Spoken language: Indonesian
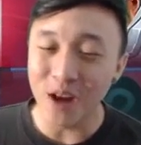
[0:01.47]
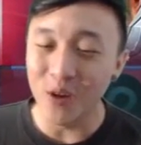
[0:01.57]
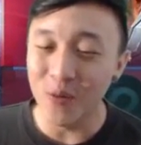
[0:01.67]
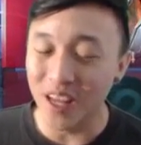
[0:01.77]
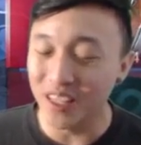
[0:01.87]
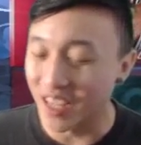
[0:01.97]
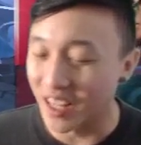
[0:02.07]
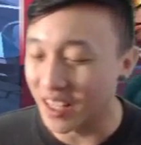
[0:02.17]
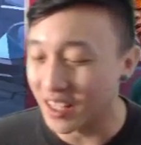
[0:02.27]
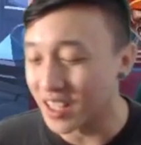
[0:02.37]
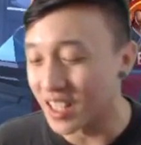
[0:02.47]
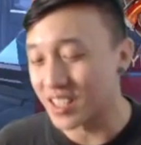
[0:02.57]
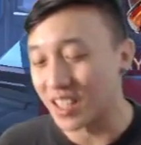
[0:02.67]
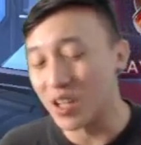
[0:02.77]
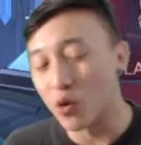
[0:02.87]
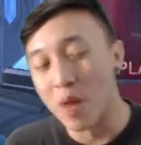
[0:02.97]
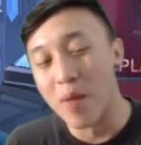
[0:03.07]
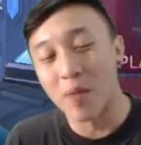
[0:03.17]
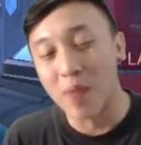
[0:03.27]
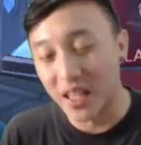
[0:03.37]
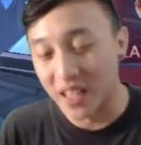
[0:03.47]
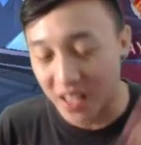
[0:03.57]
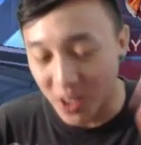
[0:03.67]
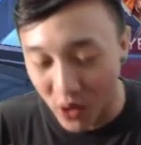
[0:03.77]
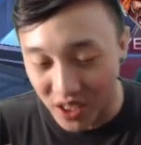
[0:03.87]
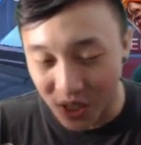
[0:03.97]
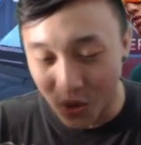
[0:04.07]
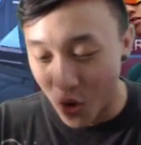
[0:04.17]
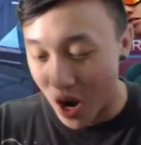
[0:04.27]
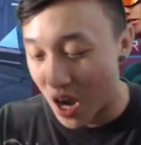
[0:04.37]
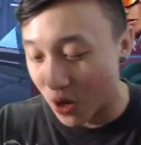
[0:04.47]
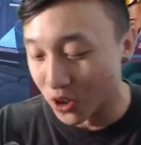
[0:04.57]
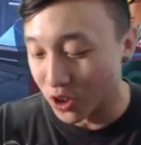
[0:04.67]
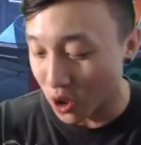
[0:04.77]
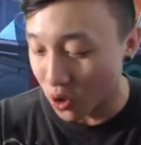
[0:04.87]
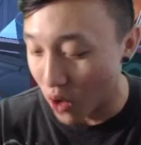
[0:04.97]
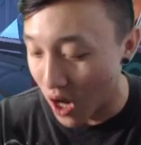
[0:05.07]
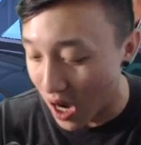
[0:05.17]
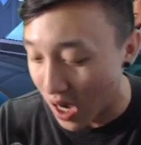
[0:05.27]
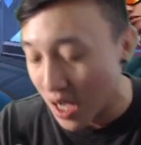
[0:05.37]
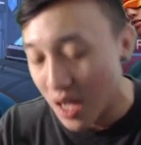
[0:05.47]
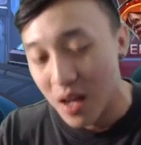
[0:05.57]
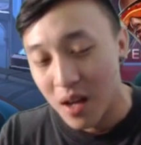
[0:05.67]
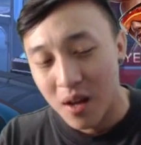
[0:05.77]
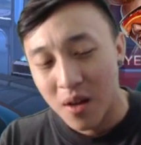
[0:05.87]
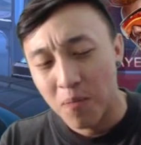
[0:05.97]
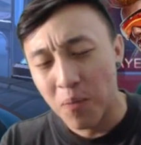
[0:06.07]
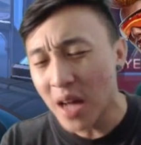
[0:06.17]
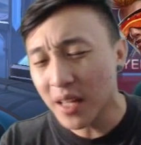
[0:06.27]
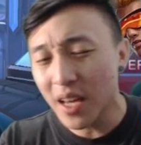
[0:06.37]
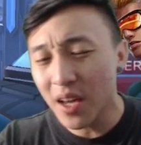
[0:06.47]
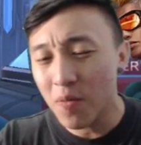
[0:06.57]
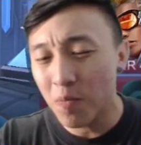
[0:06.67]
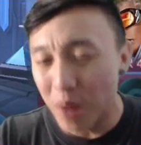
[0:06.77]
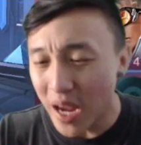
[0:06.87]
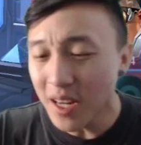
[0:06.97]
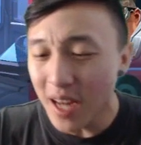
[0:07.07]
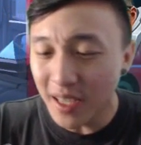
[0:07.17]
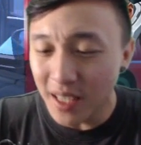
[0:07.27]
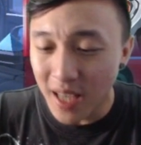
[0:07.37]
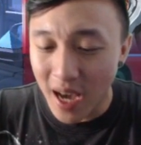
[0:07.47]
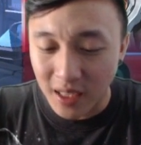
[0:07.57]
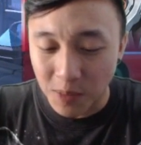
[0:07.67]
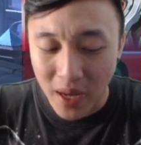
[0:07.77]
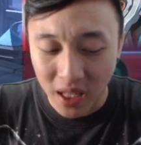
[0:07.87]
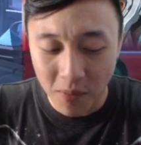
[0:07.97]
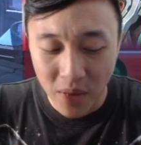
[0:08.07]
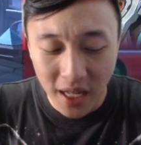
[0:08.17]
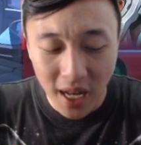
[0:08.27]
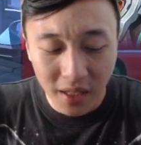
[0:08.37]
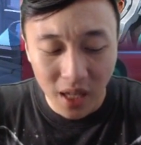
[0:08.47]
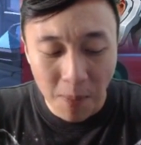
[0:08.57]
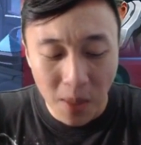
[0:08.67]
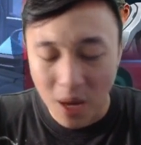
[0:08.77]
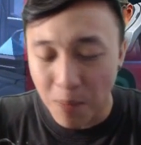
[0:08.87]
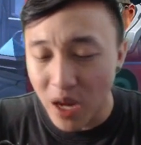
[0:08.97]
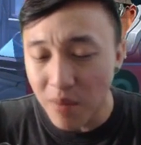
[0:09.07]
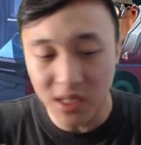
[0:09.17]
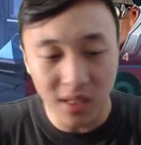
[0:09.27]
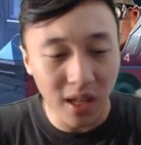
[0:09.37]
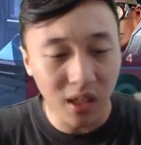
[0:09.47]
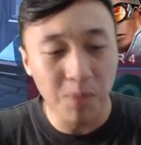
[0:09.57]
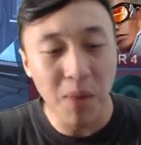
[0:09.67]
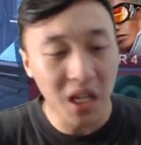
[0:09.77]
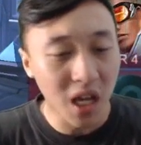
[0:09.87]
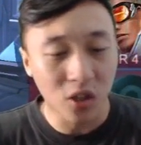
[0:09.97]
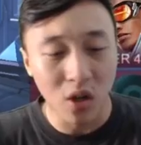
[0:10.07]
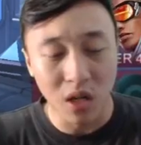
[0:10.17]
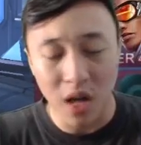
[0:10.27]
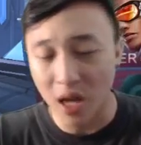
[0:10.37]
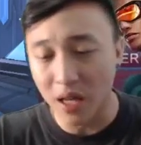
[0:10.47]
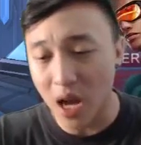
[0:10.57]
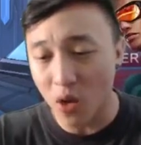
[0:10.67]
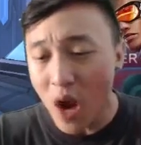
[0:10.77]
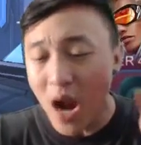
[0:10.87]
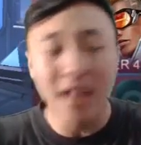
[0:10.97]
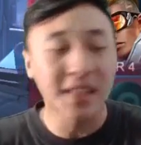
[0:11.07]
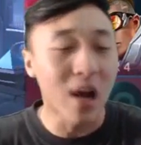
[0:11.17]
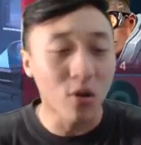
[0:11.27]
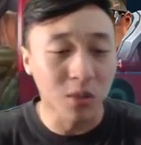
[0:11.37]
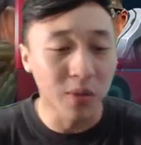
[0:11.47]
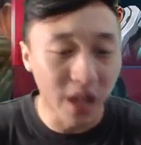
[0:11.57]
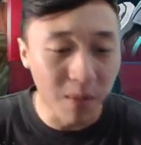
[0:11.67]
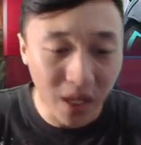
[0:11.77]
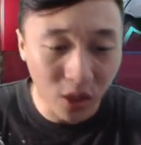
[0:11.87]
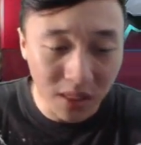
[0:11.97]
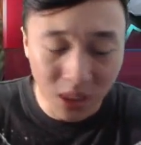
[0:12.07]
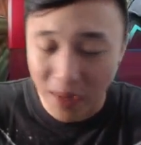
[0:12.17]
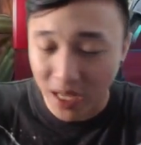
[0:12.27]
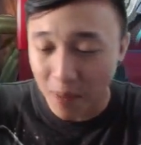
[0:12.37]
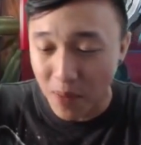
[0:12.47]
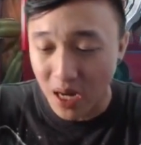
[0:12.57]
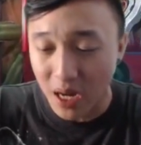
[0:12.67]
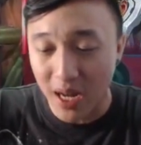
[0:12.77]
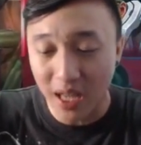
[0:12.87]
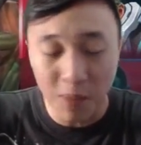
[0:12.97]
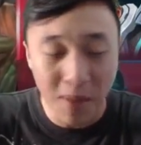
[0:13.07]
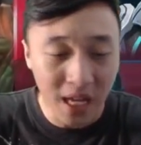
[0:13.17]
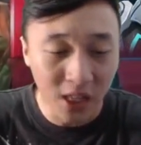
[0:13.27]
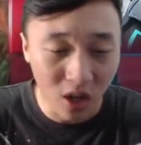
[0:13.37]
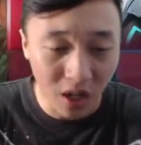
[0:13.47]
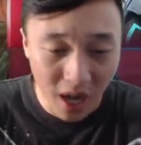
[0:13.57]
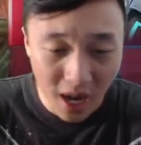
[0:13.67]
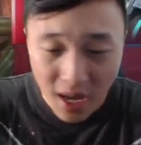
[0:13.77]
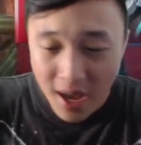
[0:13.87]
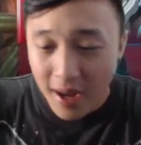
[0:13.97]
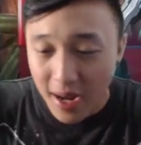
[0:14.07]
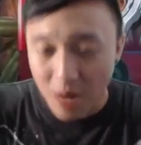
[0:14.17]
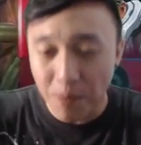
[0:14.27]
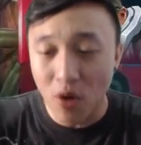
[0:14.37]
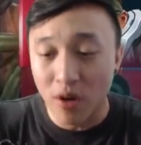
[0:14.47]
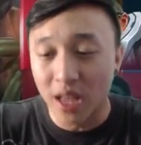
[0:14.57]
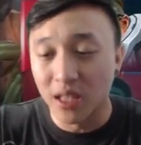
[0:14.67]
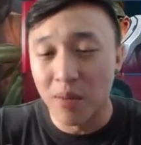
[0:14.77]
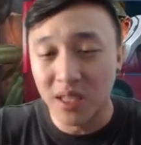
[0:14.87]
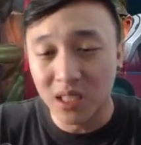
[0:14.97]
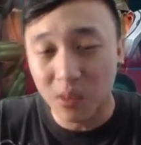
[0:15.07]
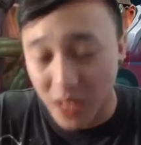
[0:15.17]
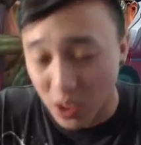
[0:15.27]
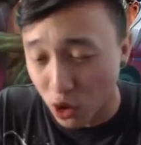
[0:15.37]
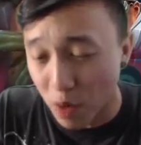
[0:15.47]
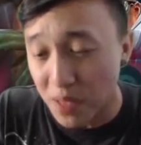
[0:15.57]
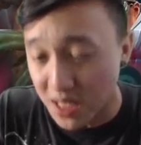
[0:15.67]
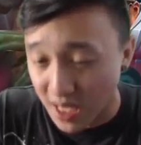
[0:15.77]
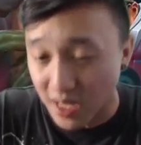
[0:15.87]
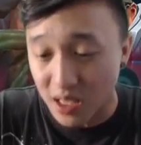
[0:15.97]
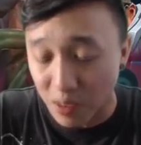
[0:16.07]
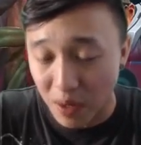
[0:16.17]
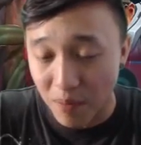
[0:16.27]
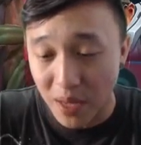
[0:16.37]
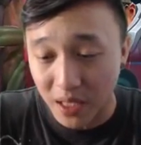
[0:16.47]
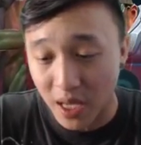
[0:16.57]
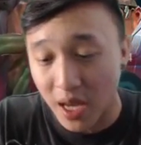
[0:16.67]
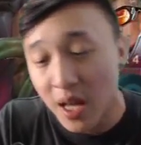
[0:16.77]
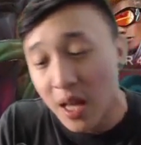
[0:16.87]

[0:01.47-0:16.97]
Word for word: back to Brandon. Jadi di sini udah banyak banget yang request ke gua untuk gua pakai band lagi guys, pakai band lagi. Apakah band masih like dipakai atau enggak? Ya, gua nggak tahu sebenarnya band itu masih pakai apa uh, like dipakai atau enggak karena pengurangan damage sebenarnya cukup besar ya seperempat ya.